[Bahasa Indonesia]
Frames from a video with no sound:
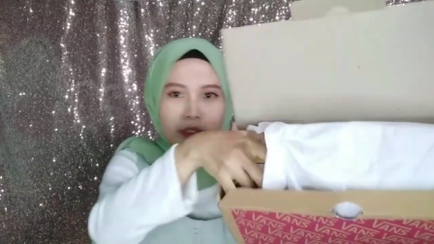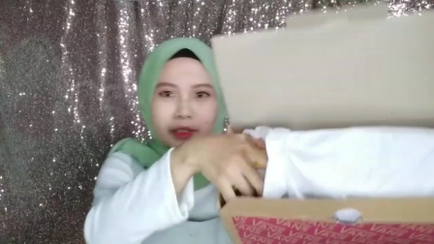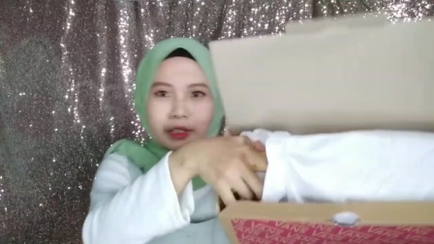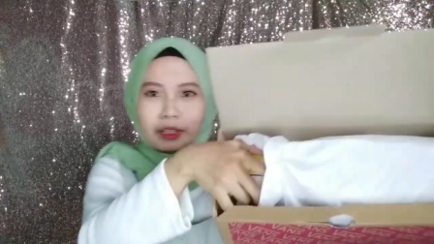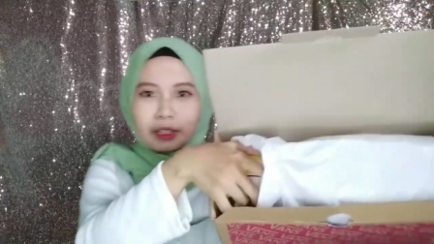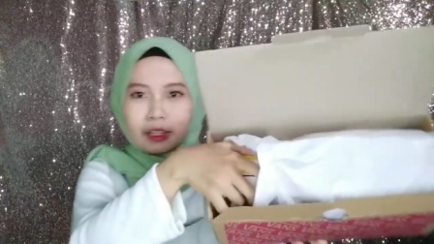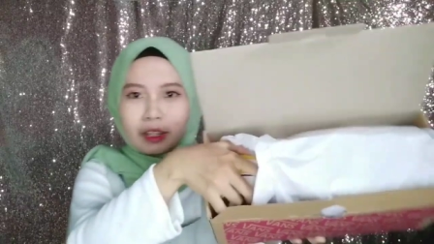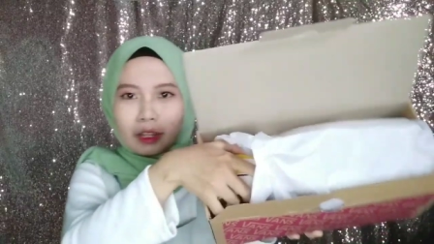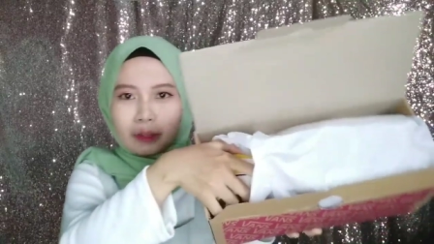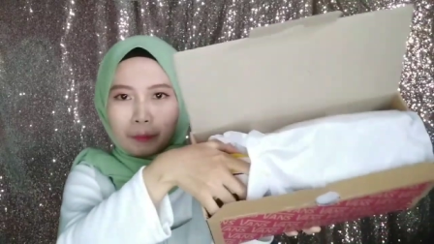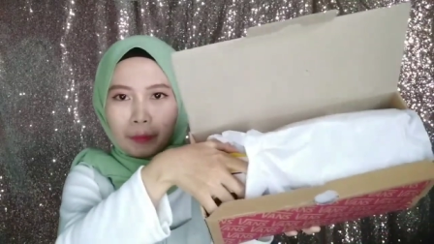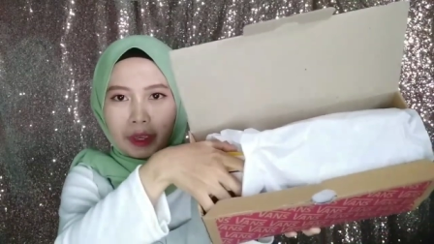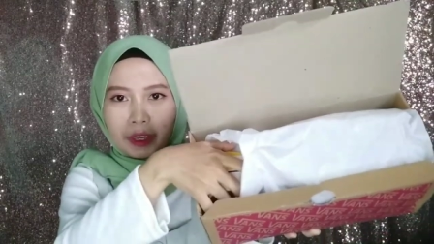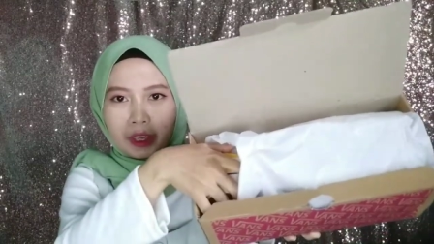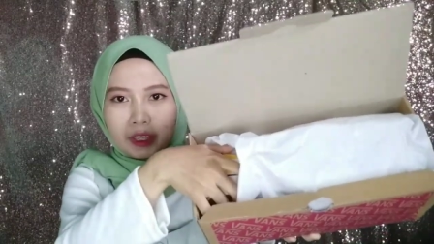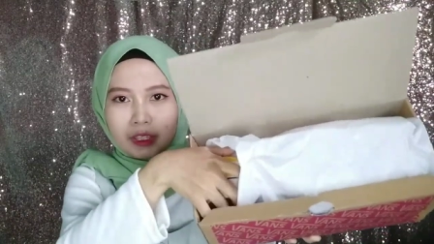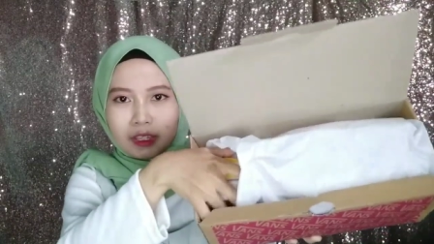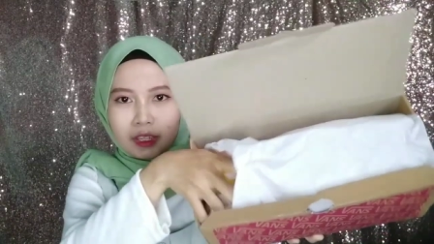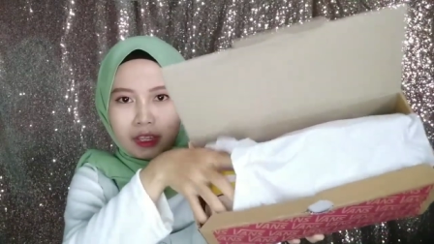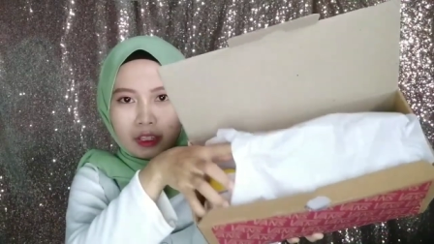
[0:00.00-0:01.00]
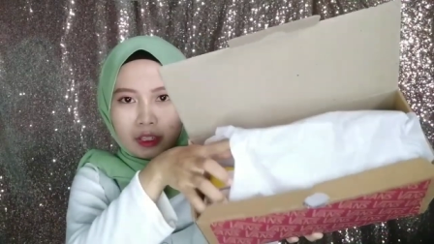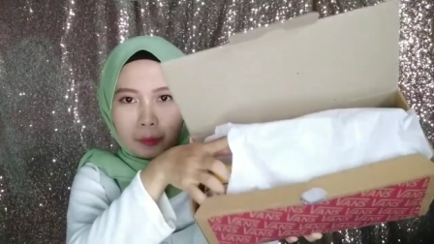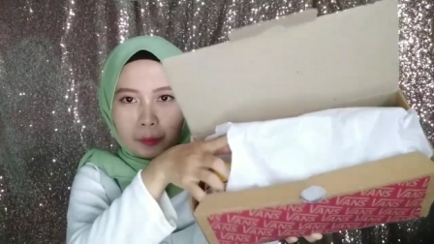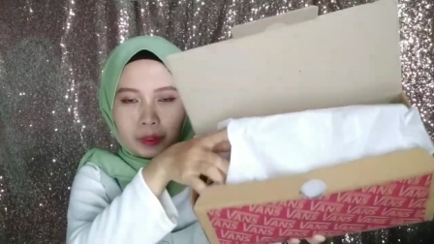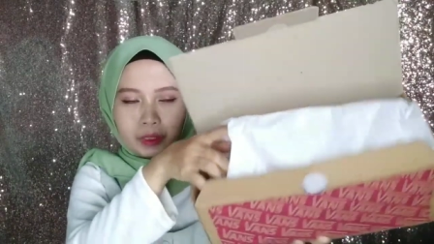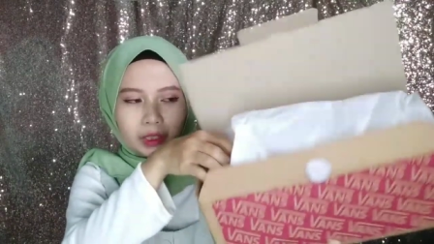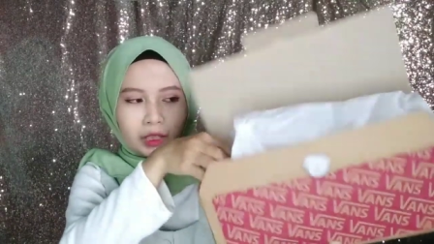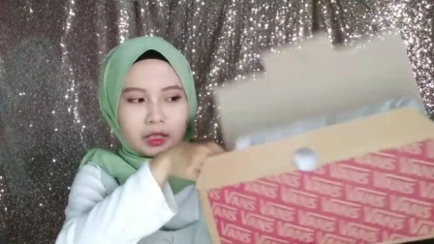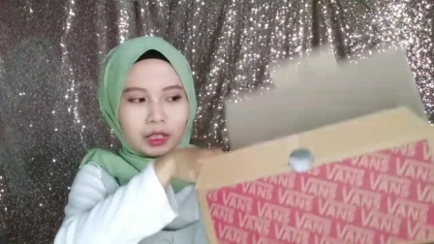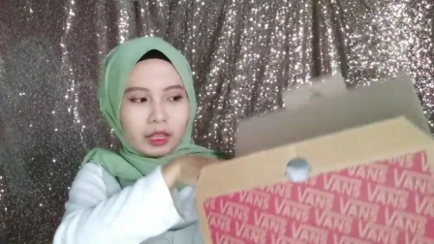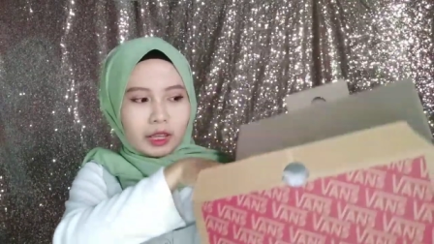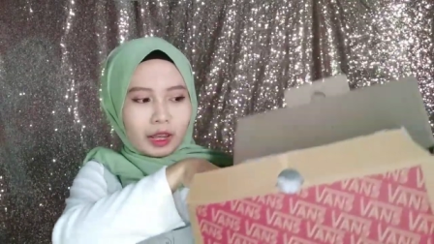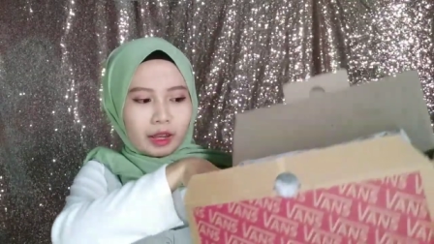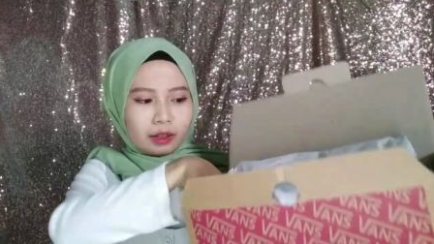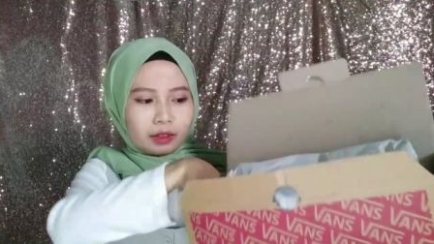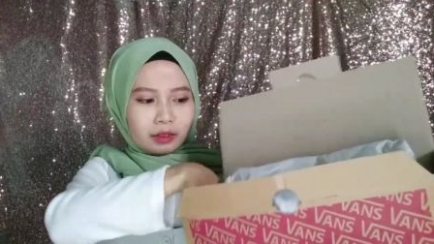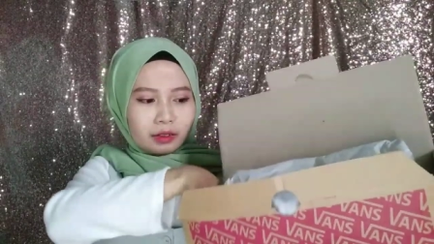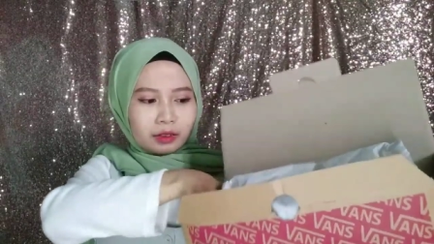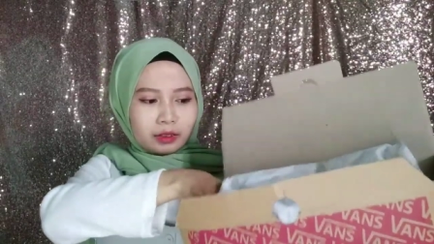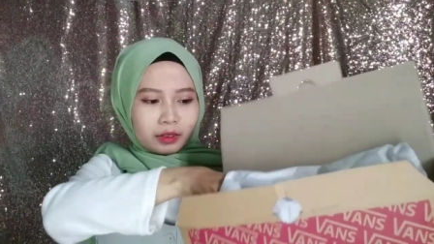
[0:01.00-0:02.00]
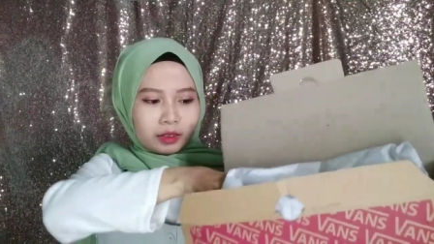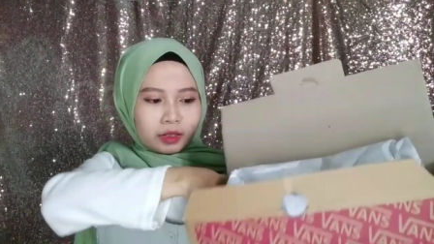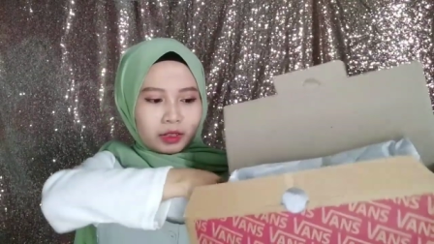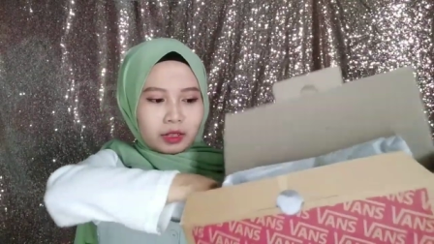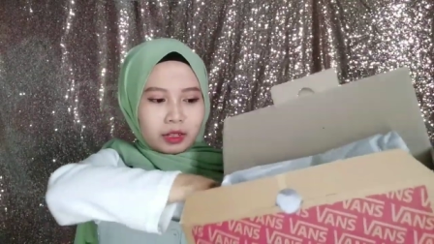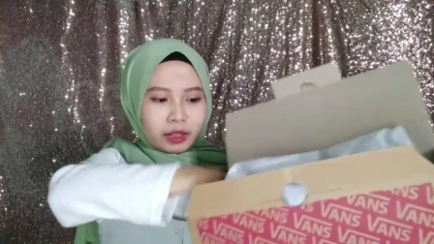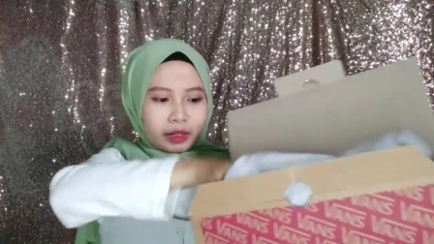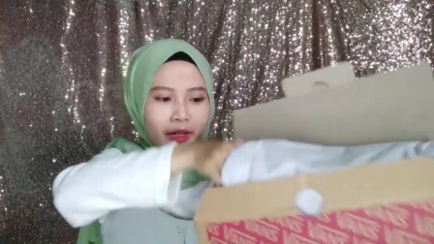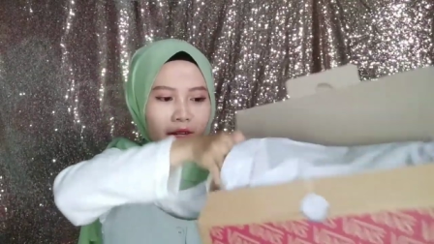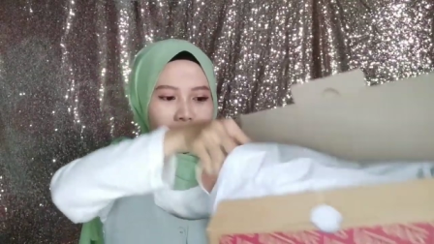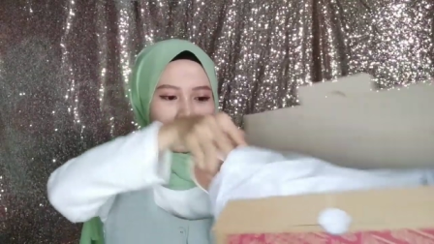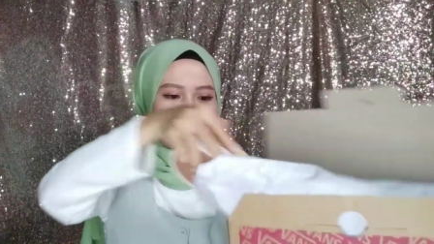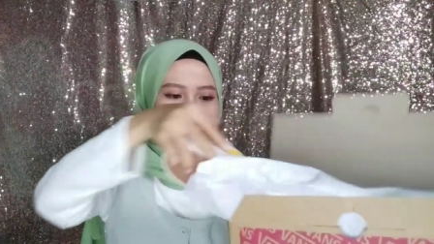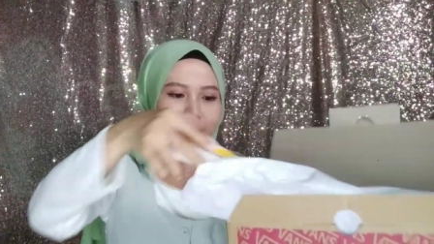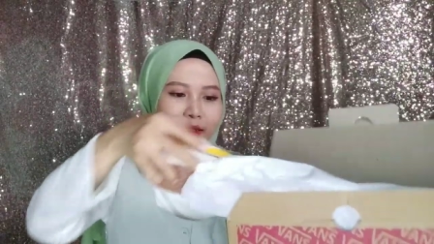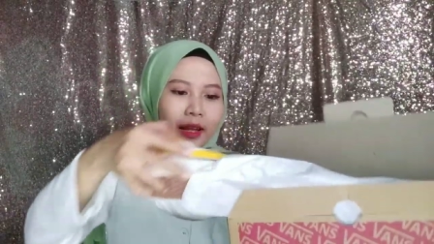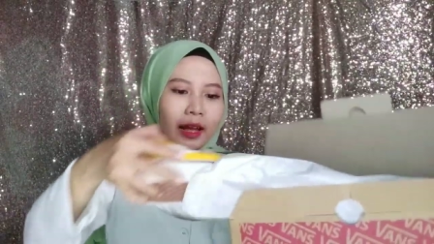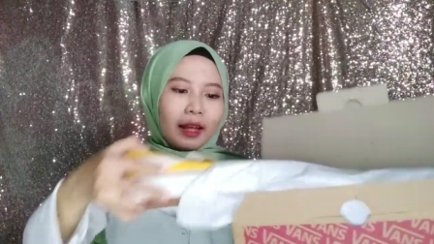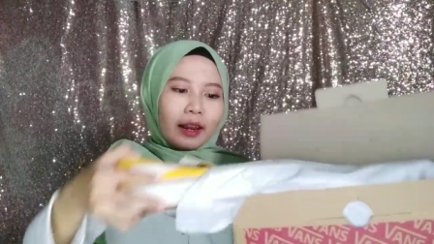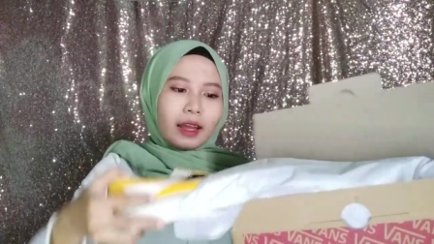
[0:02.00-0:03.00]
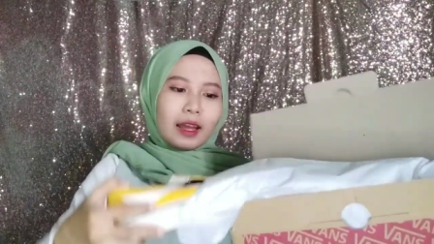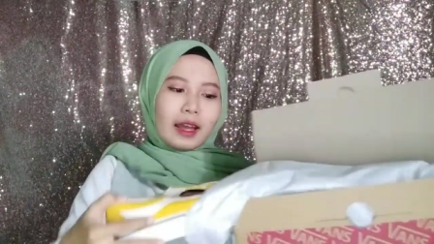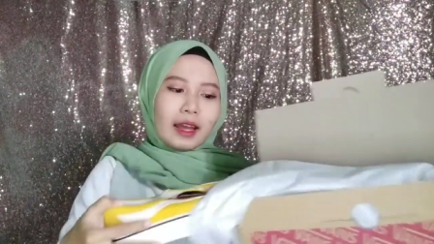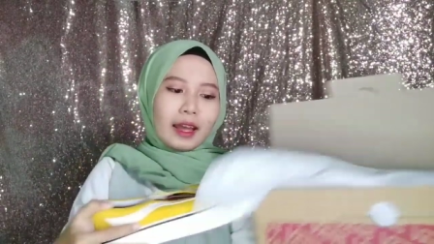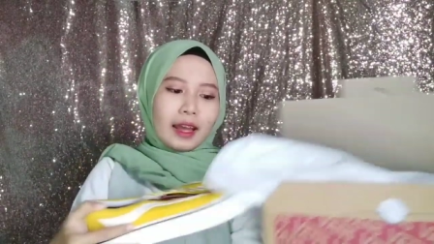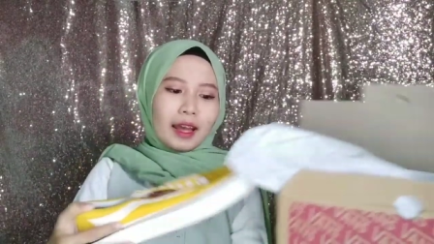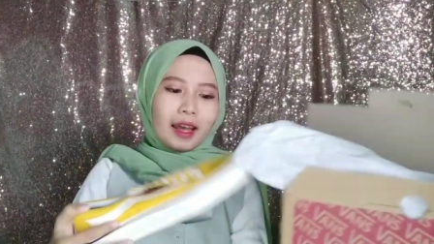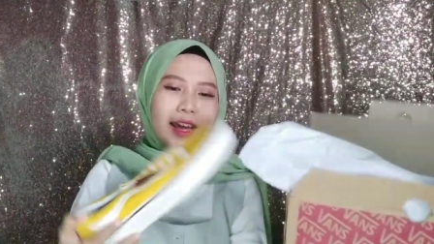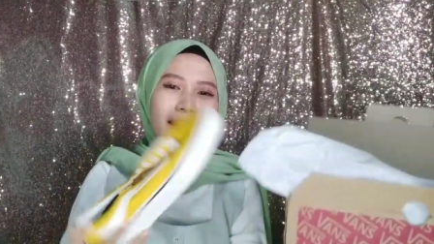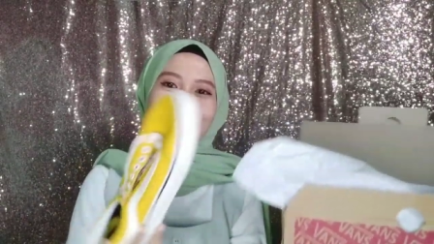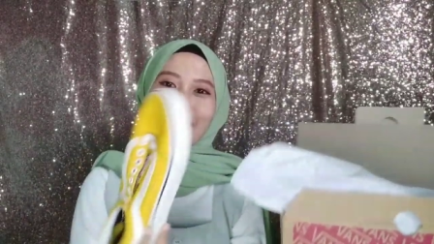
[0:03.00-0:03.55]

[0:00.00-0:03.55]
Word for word: ini dia packagingnya seperti ini ya dan tara